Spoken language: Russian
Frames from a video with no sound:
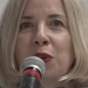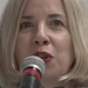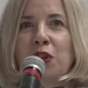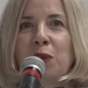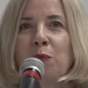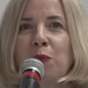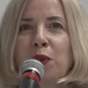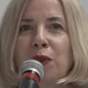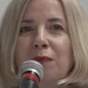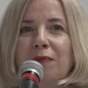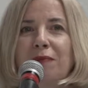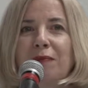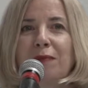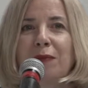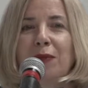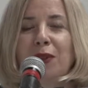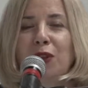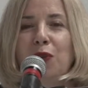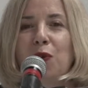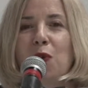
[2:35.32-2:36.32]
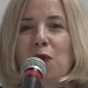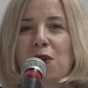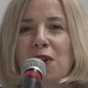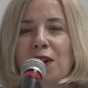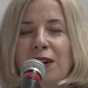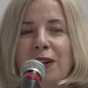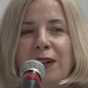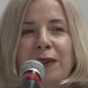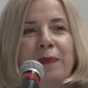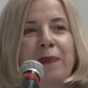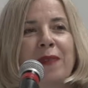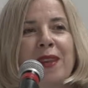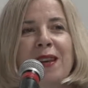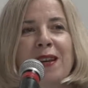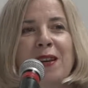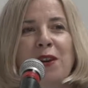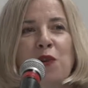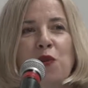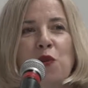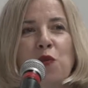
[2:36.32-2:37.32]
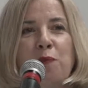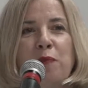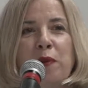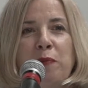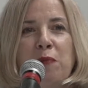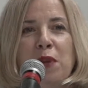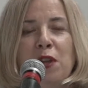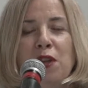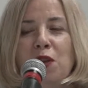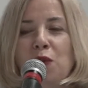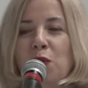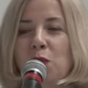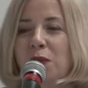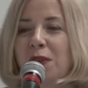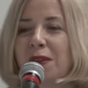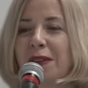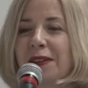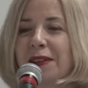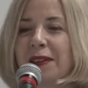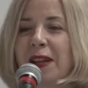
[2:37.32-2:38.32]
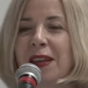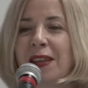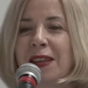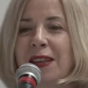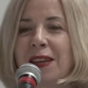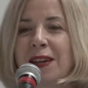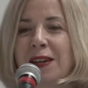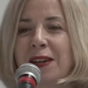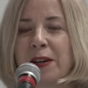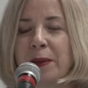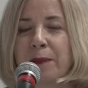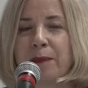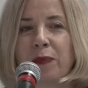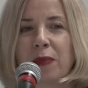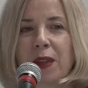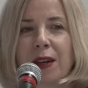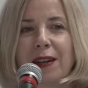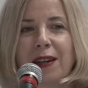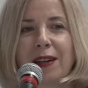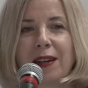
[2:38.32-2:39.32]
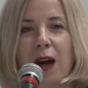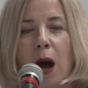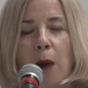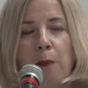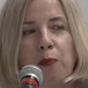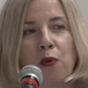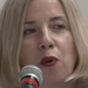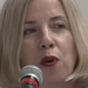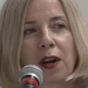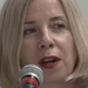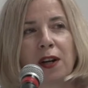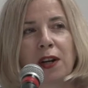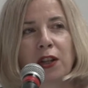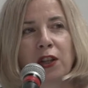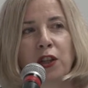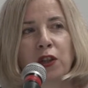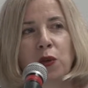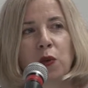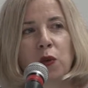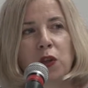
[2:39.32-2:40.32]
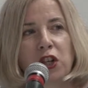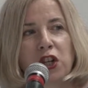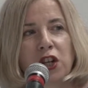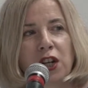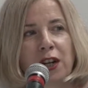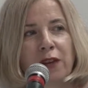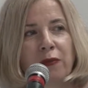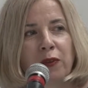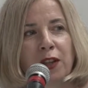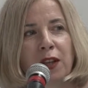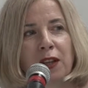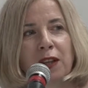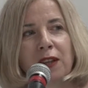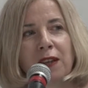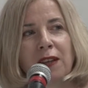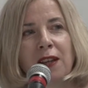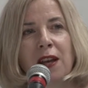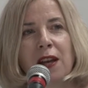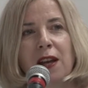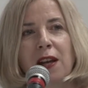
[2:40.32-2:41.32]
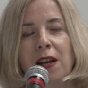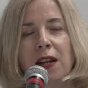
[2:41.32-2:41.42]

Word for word: очень много упомянул из таких опорных точек вот этой